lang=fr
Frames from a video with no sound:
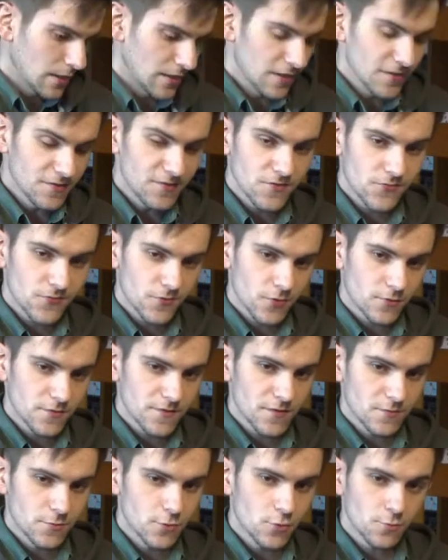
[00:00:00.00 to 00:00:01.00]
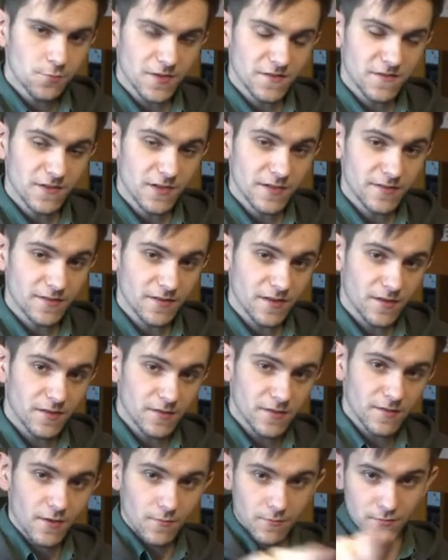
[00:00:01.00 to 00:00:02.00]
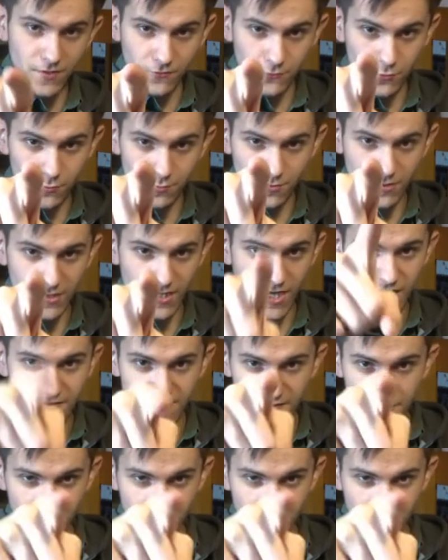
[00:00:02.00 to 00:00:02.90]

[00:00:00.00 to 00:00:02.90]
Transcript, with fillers: Les différents types de prises électriques, bienvenue pour Carrette, c'est